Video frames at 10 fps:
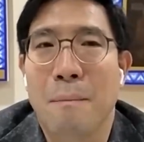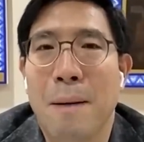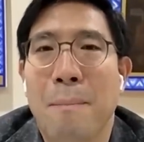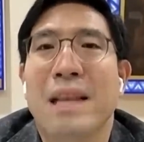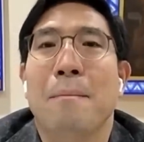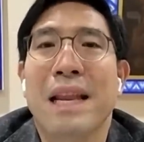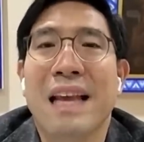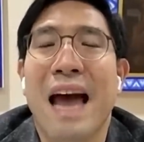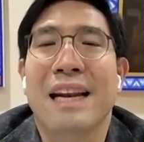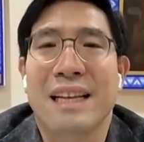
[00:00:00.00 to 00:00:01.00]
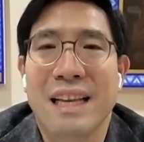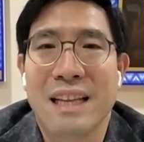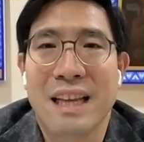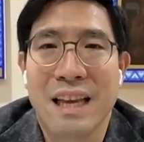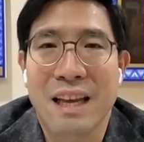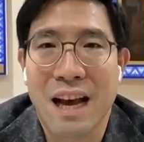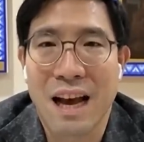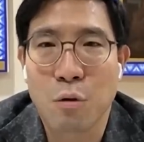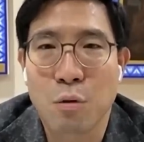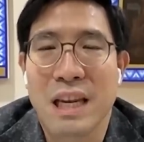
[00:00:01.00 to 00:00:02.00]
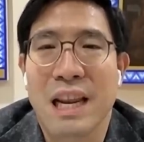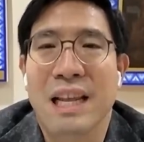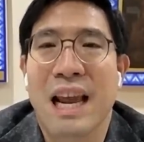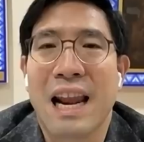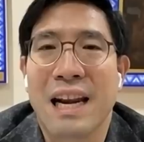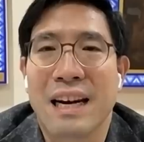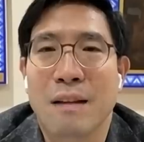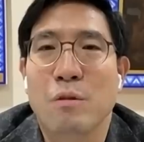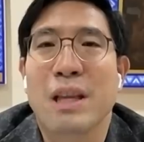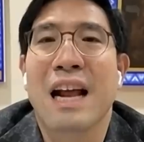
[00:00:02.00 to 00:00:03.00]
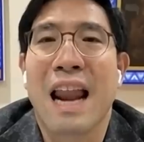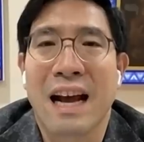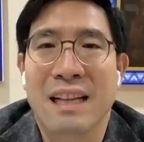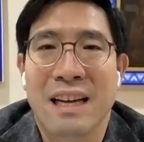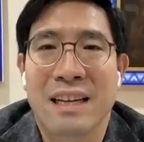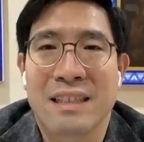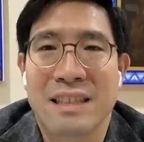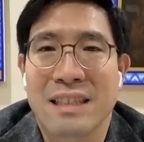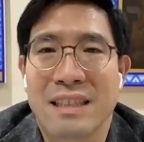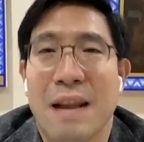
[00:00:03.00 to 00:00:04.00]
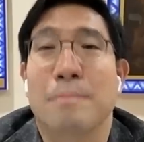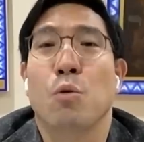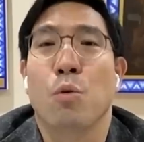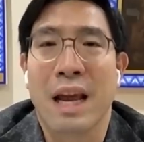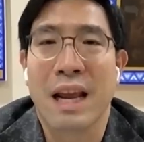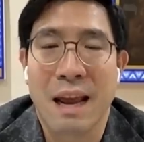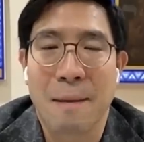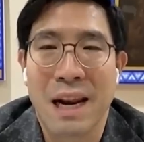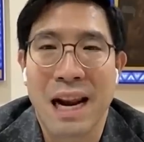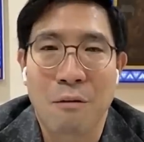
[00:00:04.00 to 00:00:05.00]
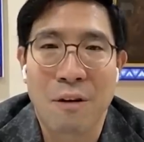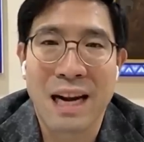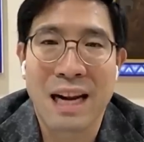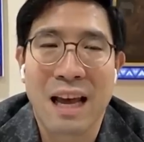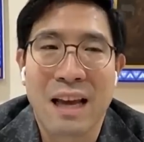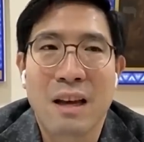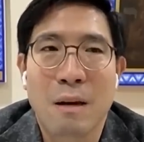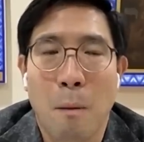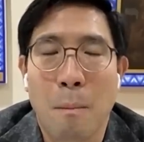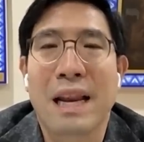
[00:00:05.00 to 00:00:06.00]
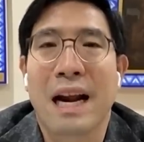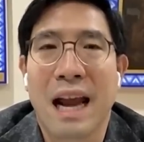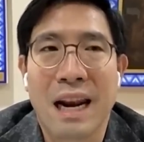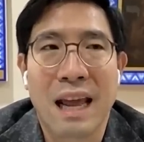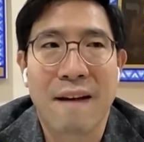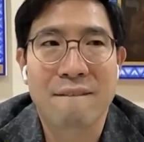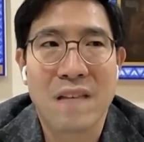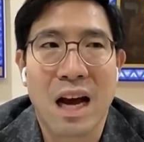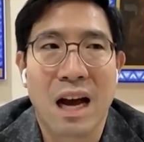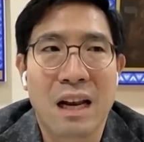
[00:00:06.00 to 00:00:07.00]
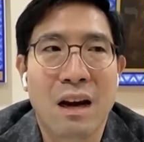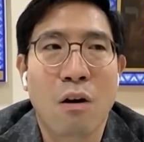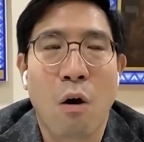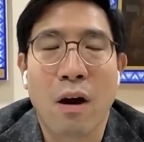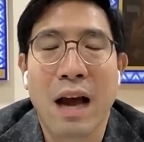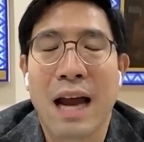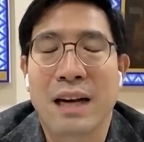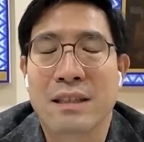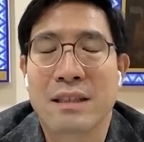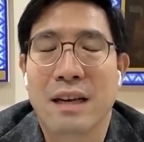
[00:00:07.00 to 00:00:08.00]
เป็นพันธมิตรกันที่ที่คุณเจเนต เยเลนรัฐมนตรีคลังท่านสนับสนุนในในประเด็นเหล่านั้นเนี่ยพอเป็นอย่างนั้นเนี่ยเรื่องของการ